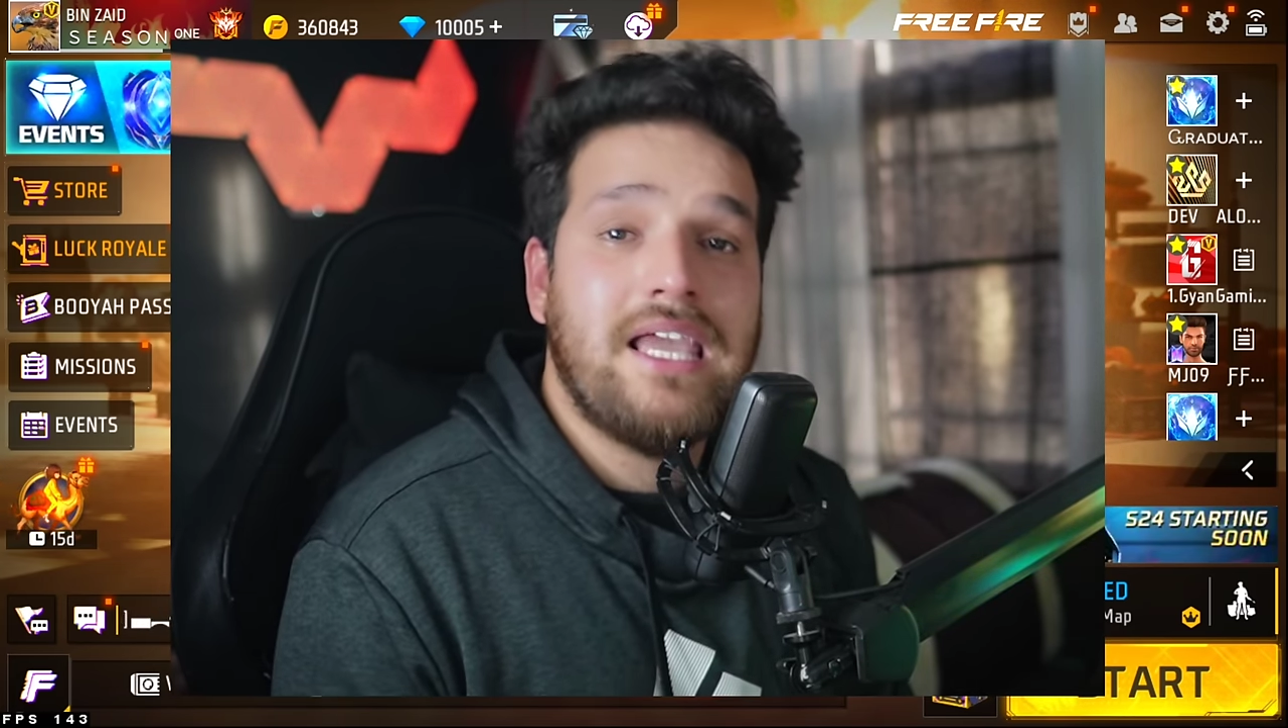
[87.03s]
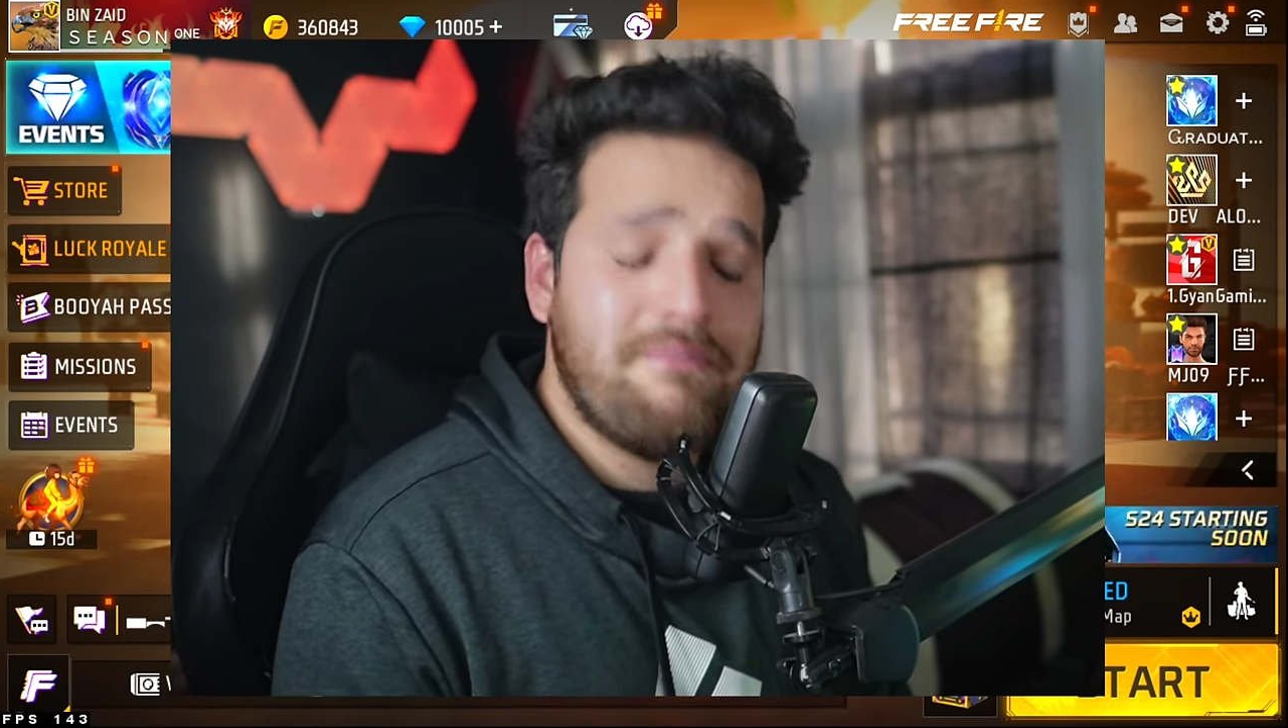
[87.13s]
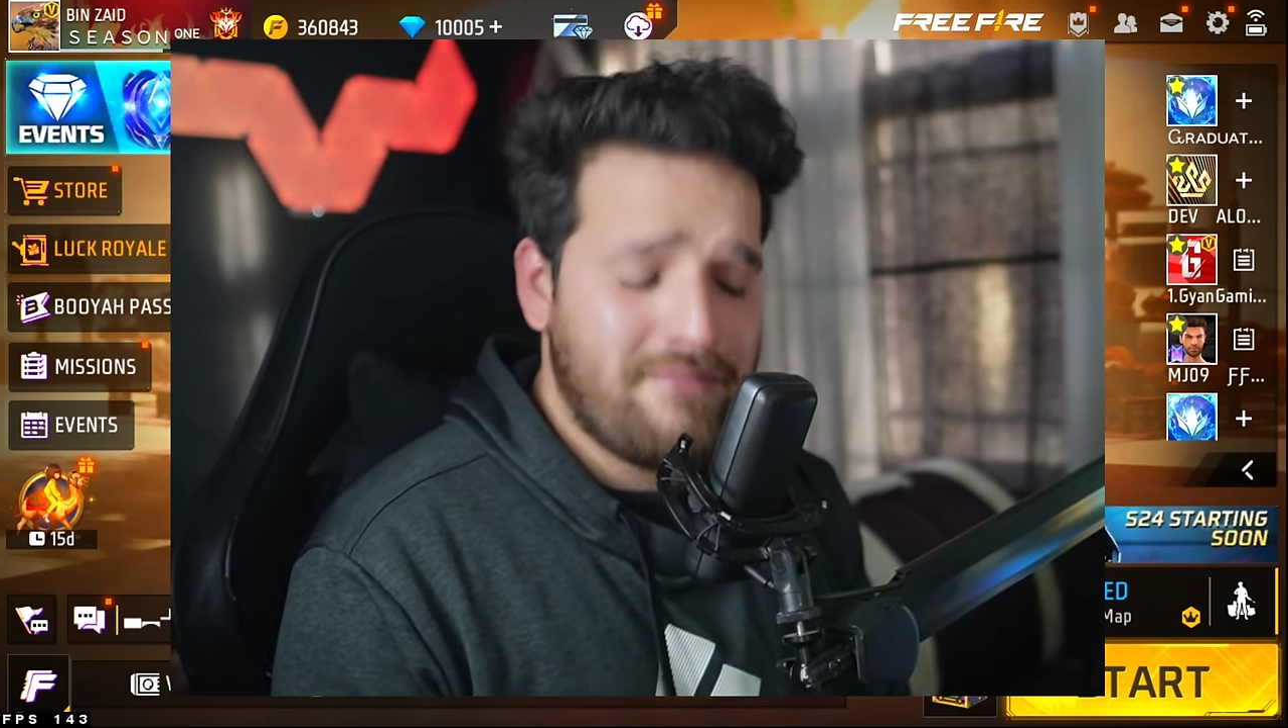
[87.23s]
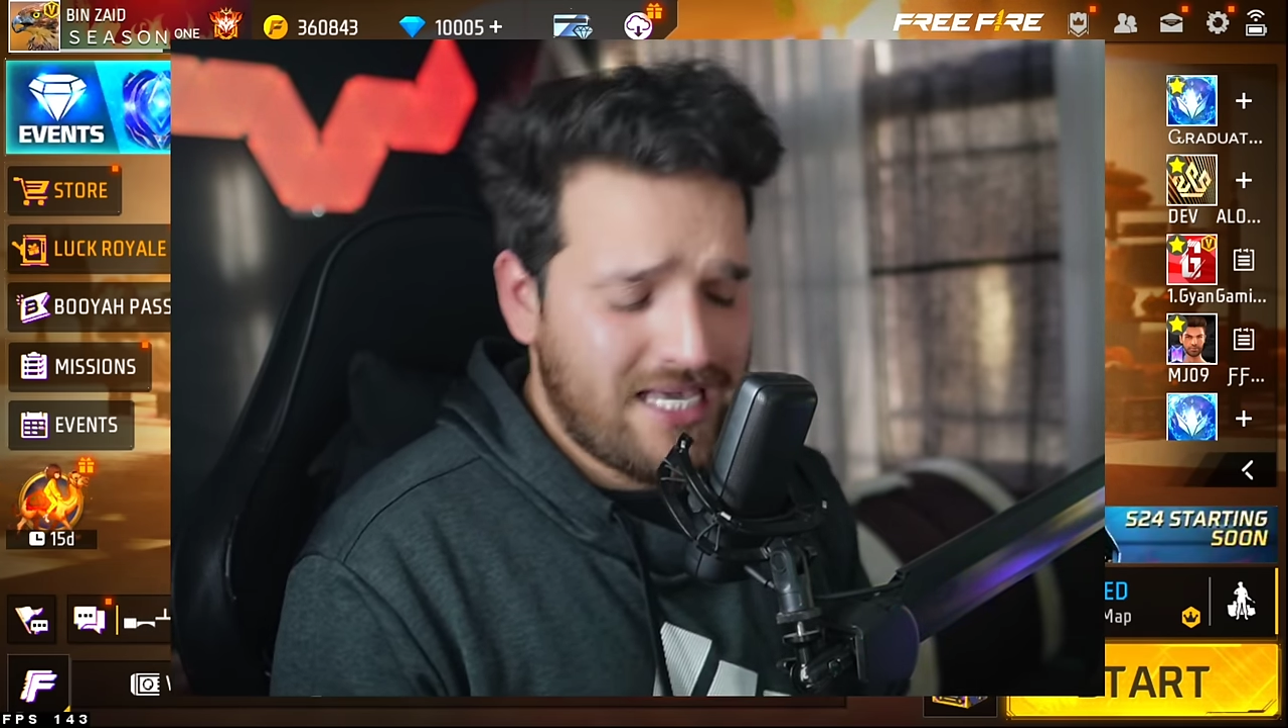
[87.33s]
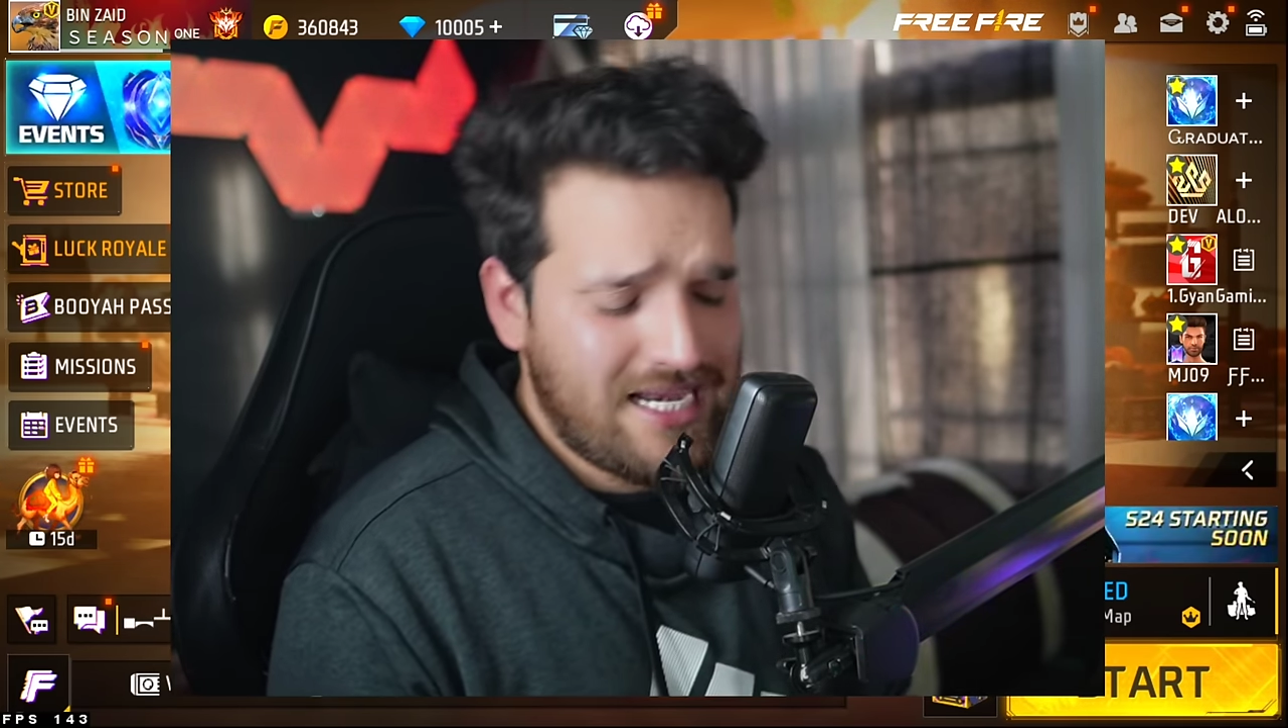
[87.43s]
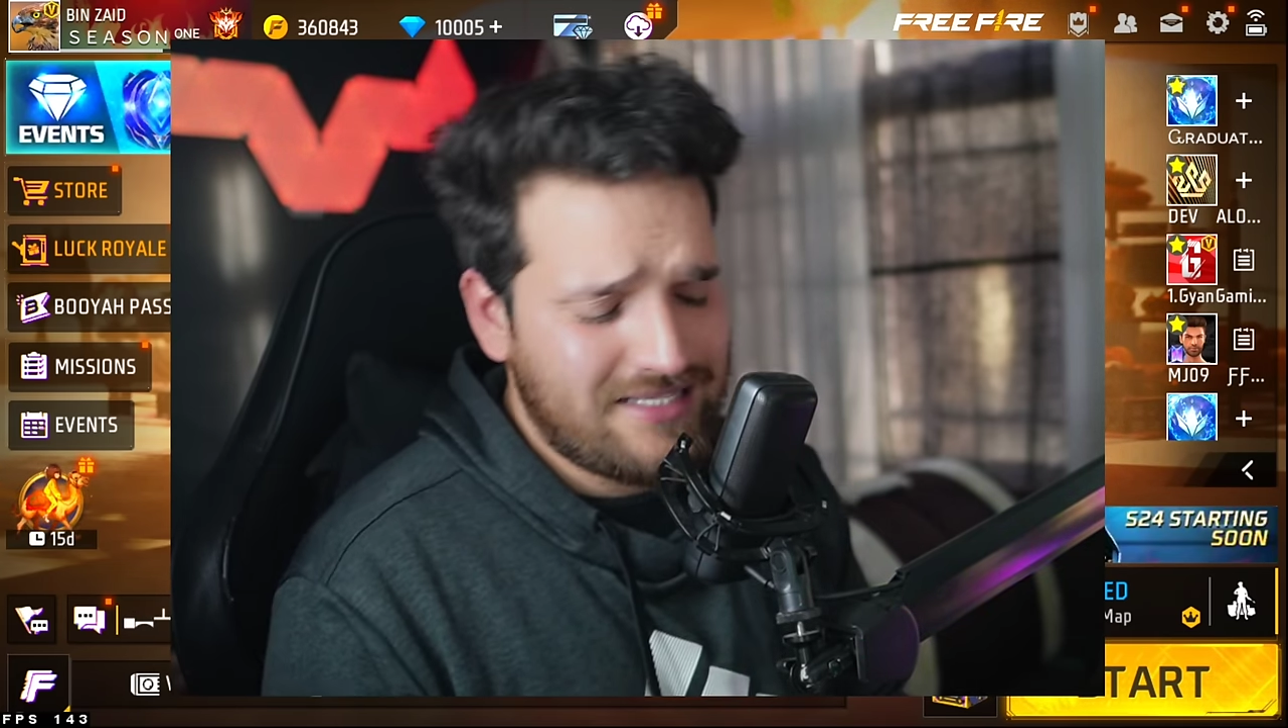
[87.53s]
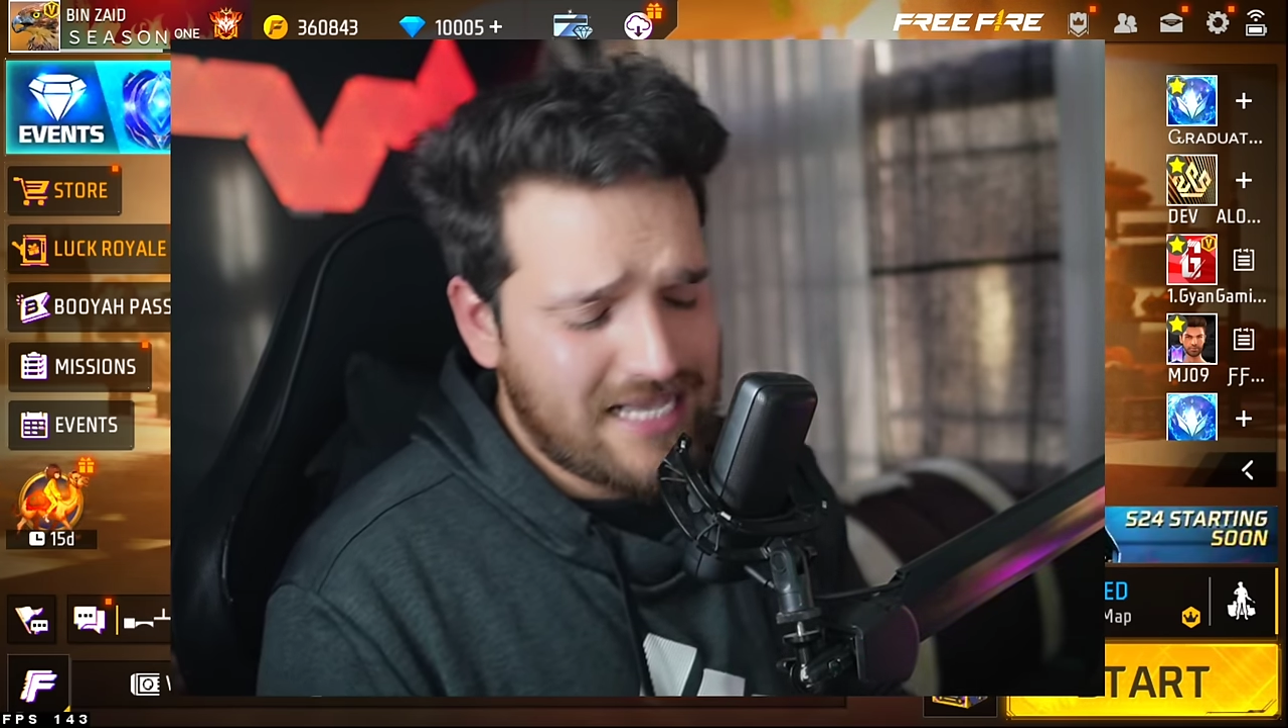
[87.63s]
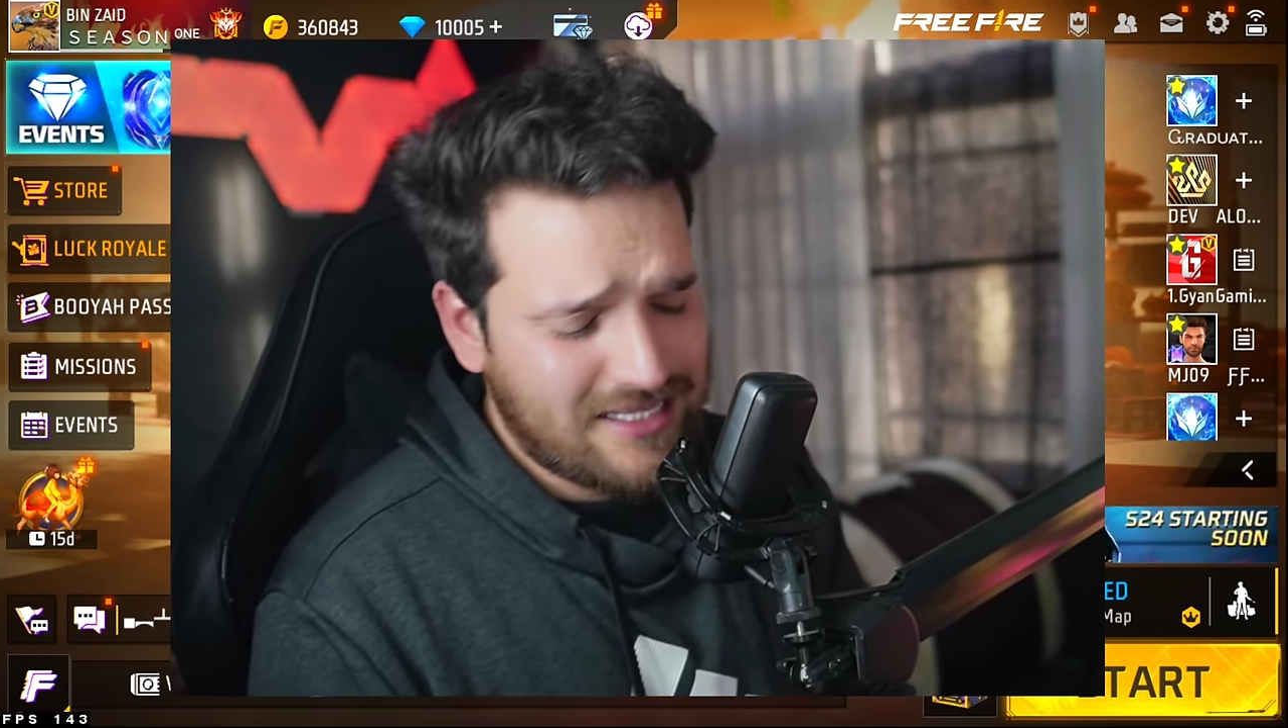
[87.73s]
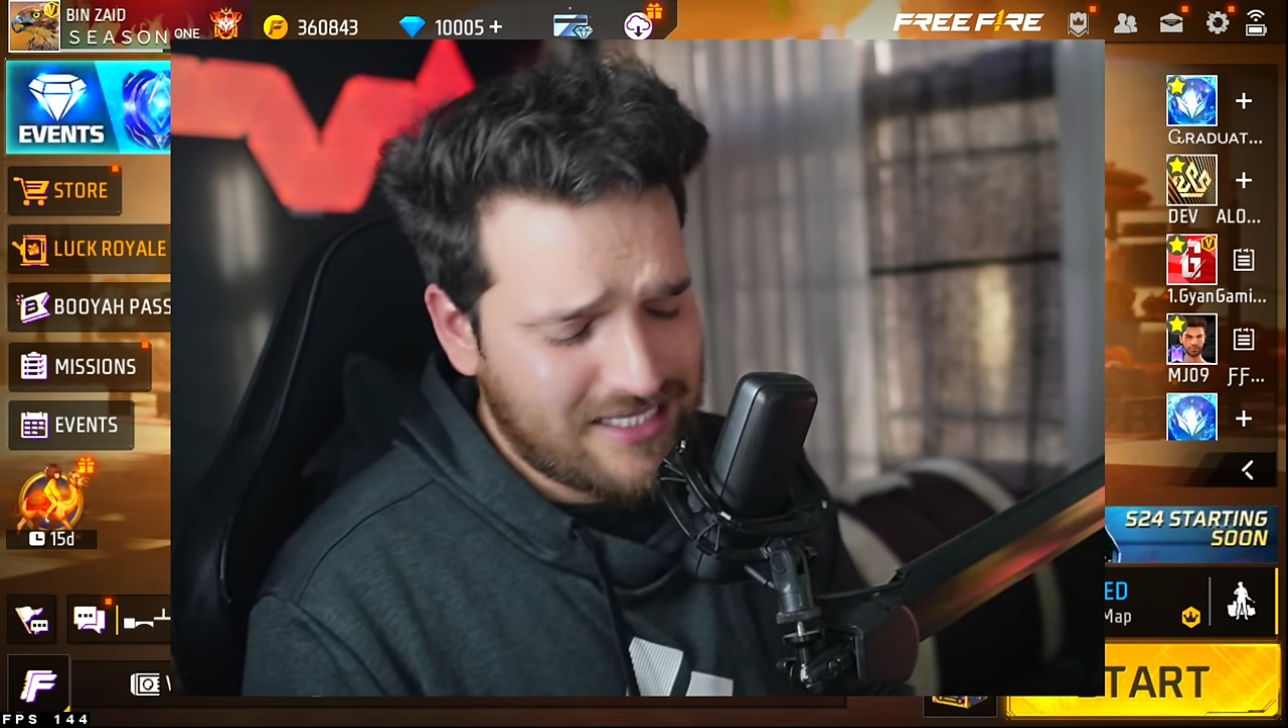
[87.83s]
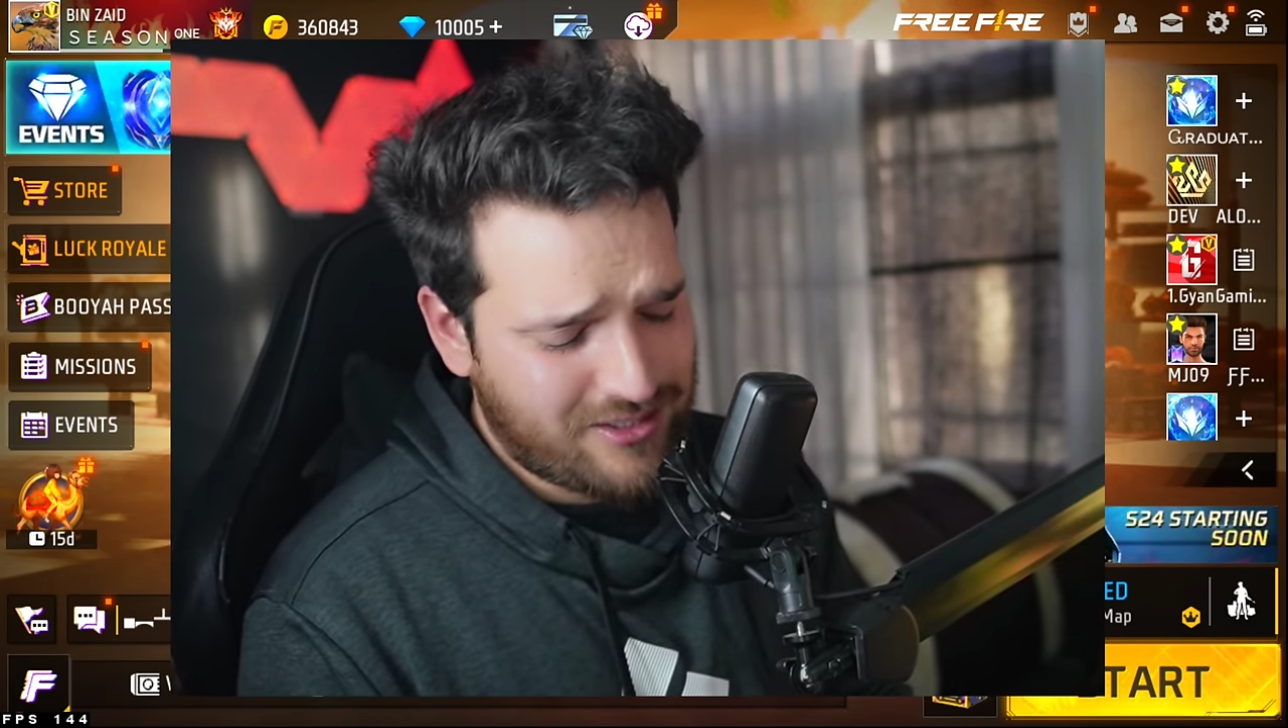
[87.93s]
किया मेरे
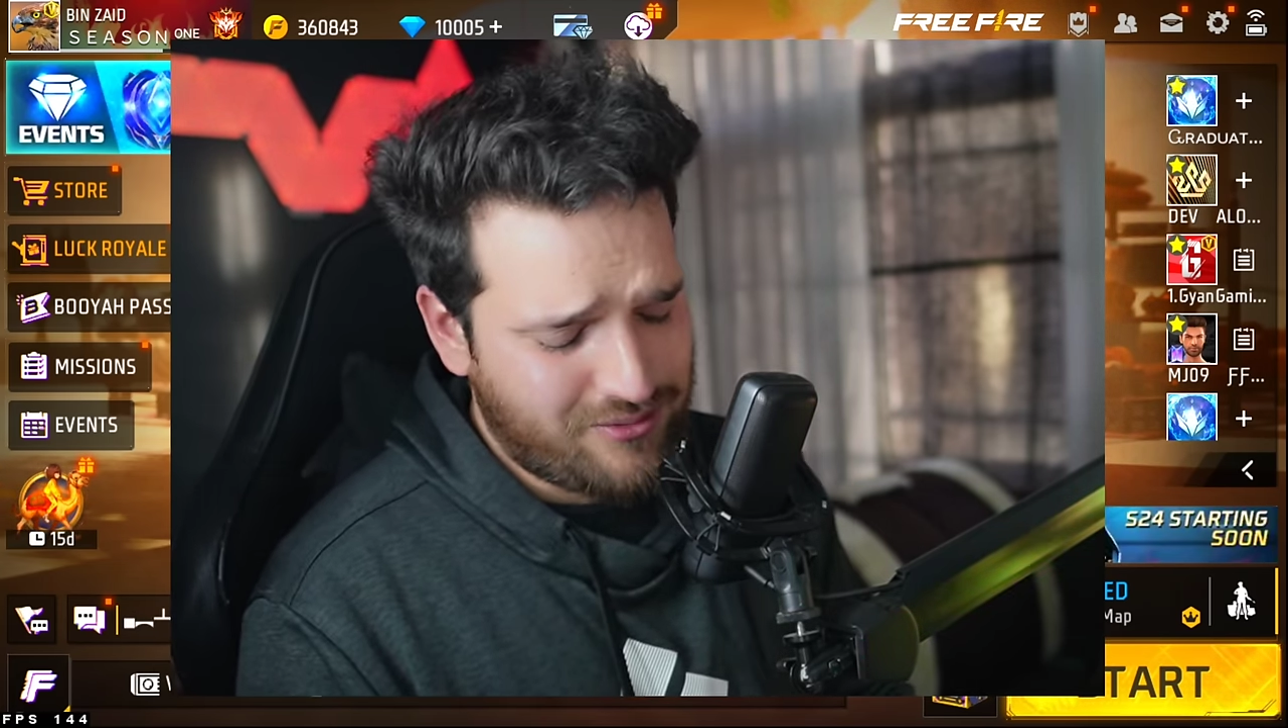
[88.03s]
साथ ही